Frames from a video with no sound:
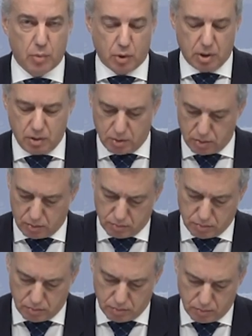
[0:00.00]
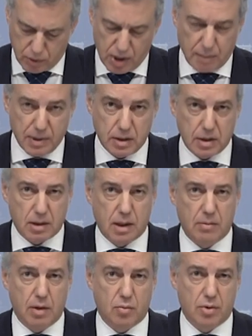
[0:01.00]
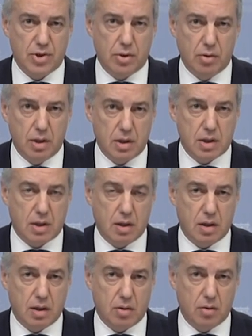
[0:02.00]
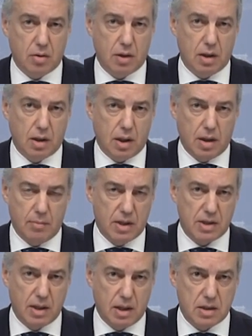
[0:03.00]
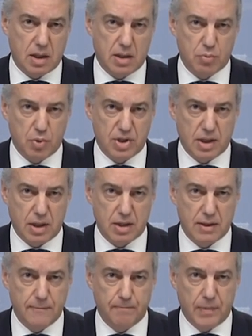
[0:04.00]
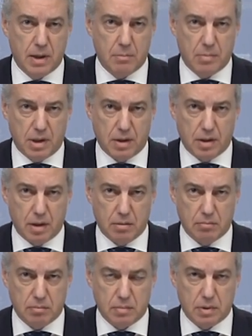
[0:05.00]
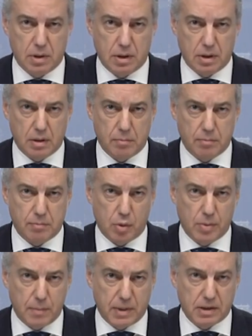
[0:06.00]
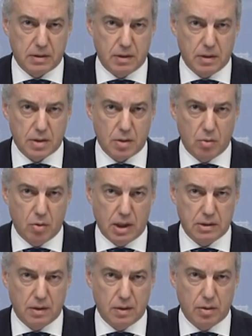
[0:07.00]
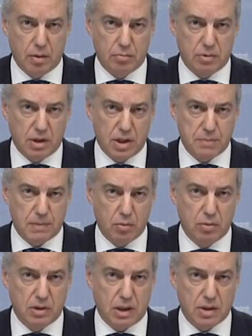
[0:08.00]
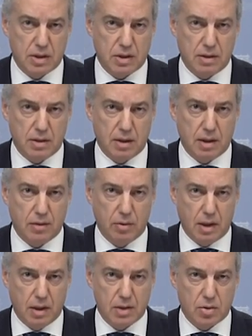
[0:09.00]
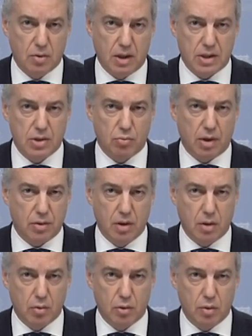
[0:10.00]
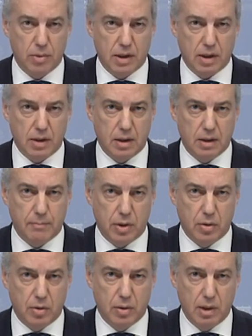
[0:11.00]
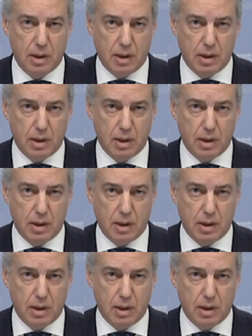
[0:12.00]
Por ello, voy a plantear también cuestiones que creo que, además de las expuestas, merecen, eh, por mi parte, desde luego, la atención. Tres preguntas relacionadas con la situación económica y el empleo